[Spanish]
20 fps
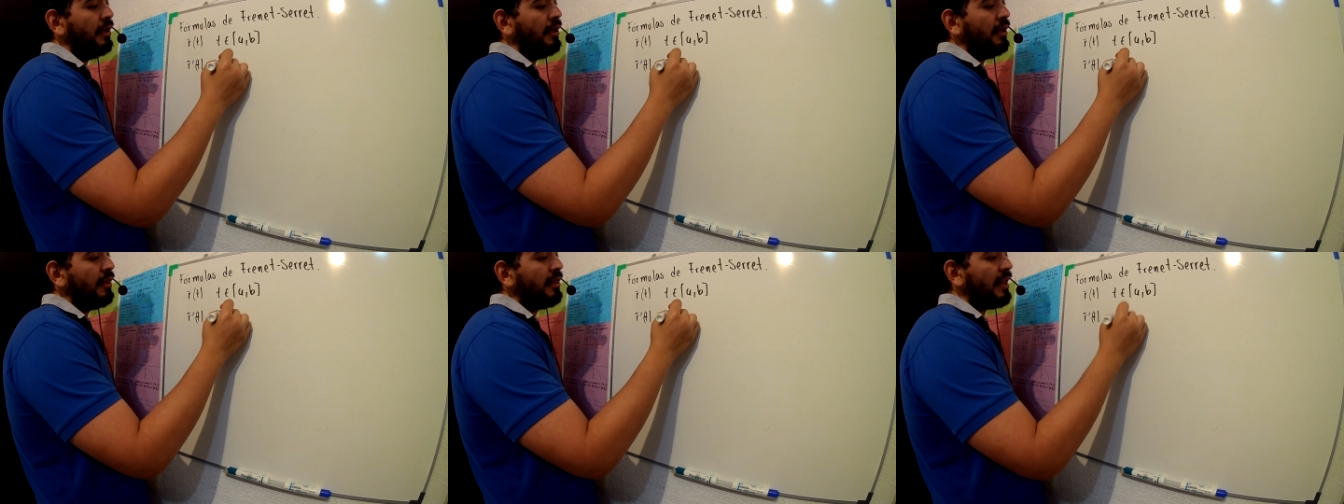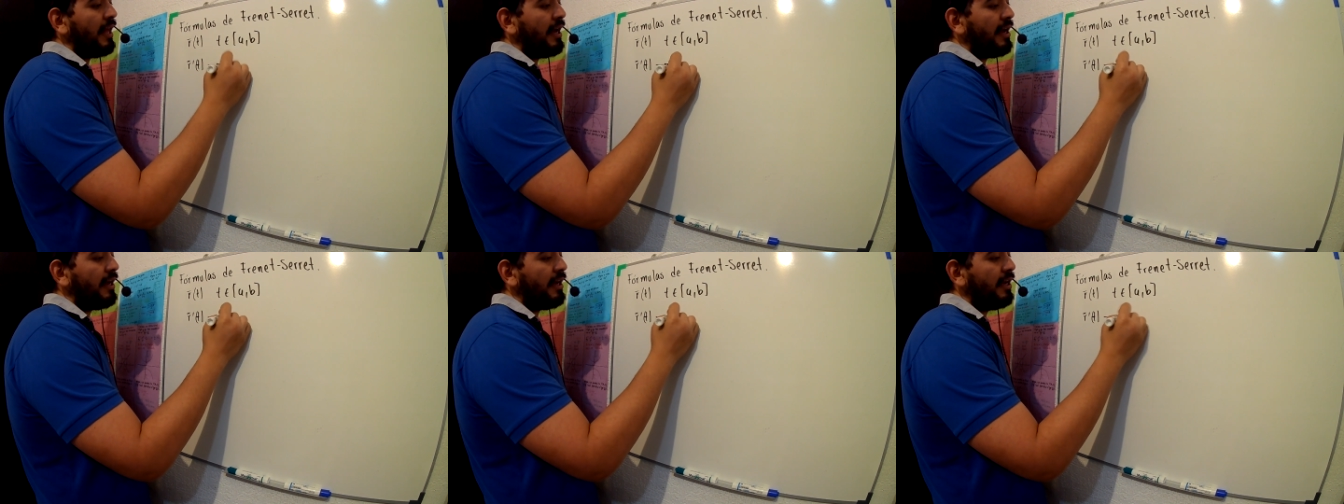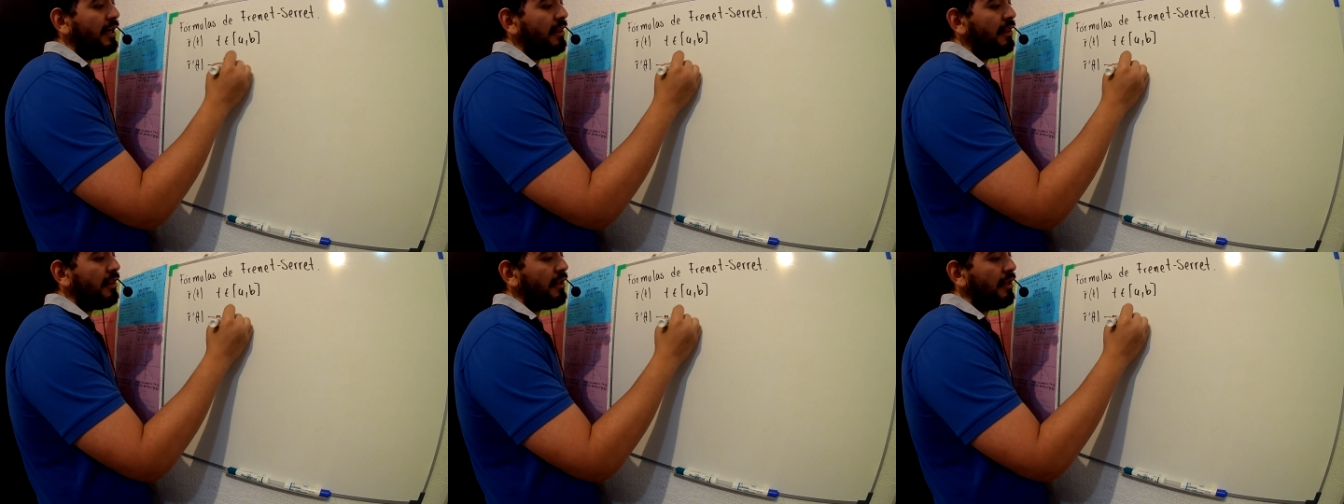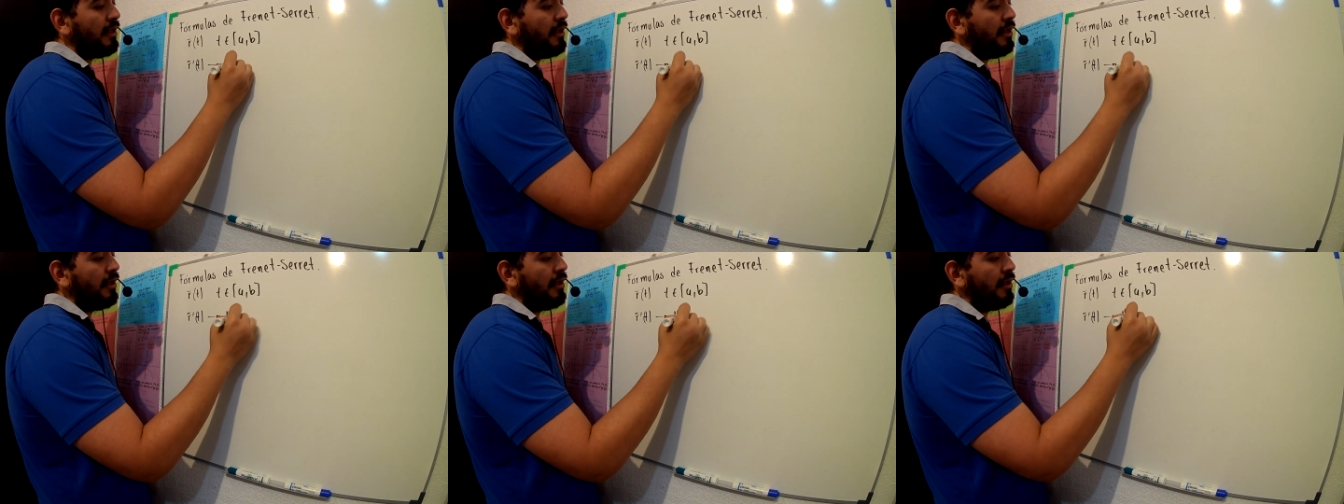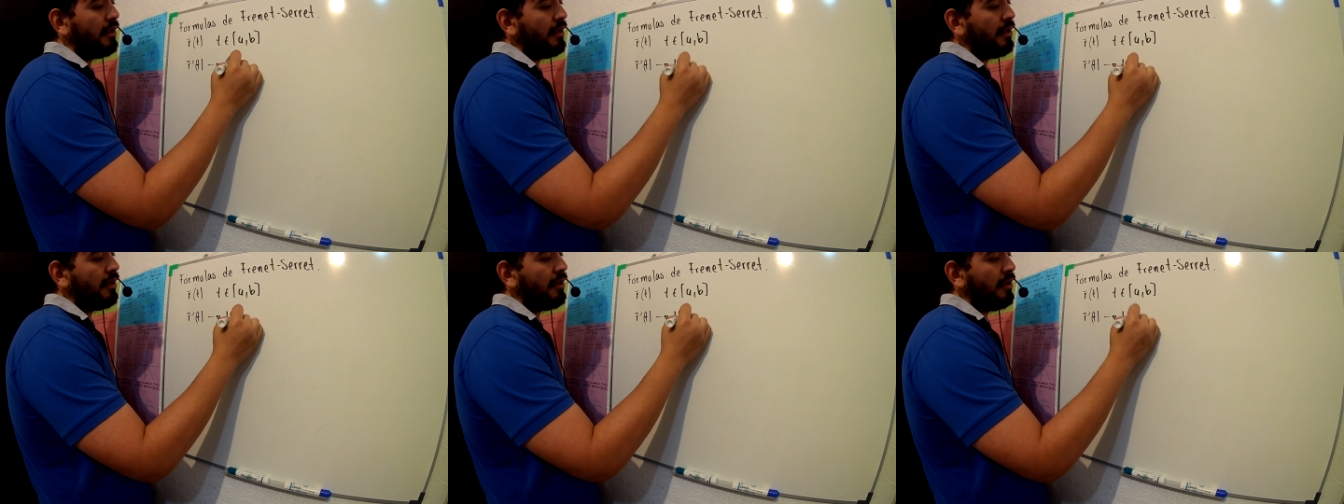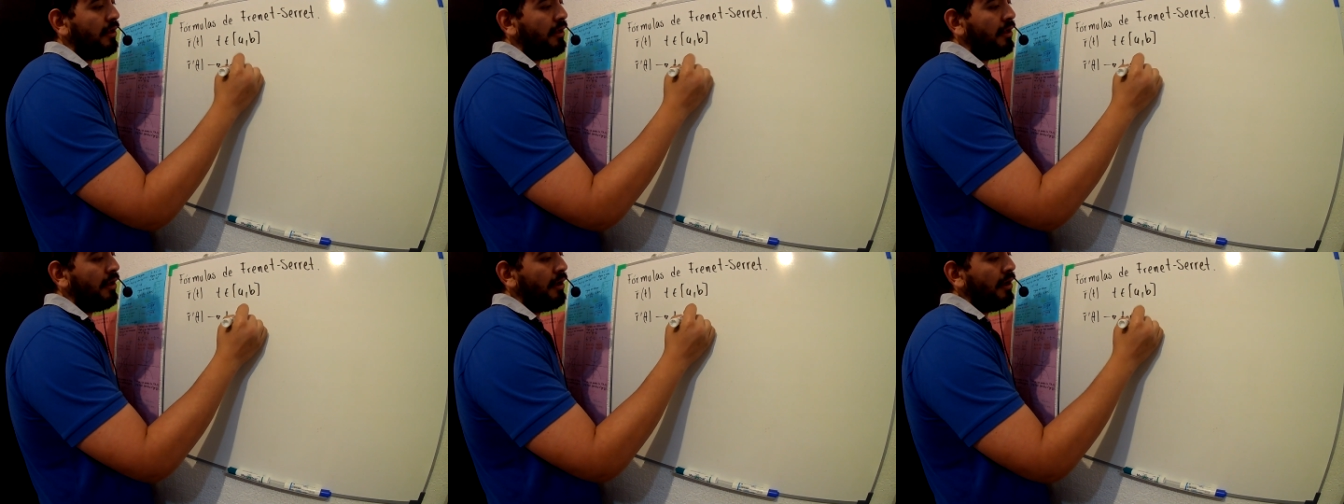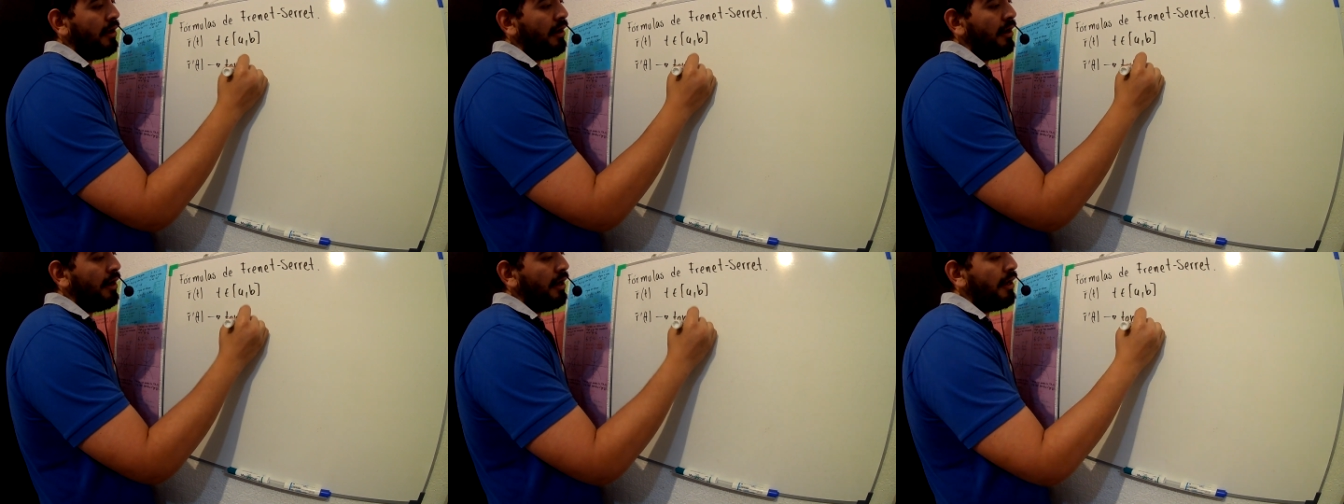tangente
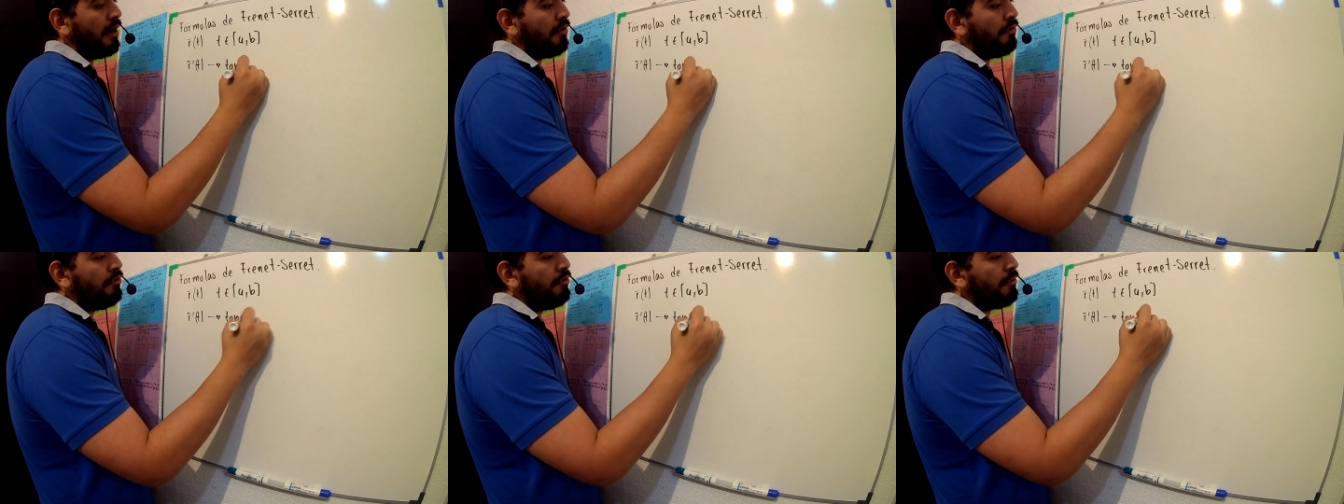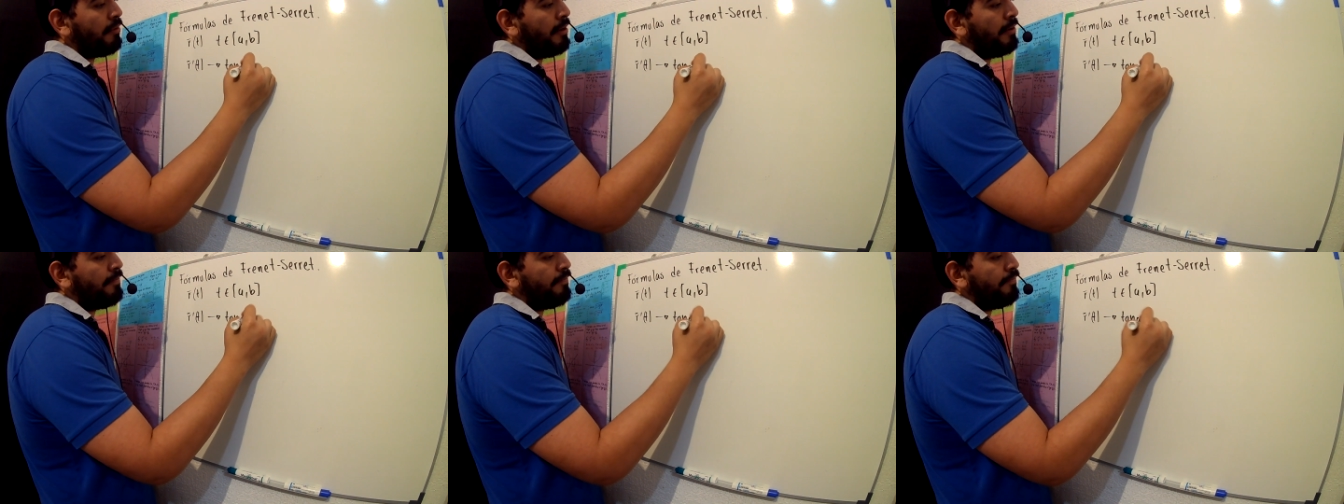a la curva.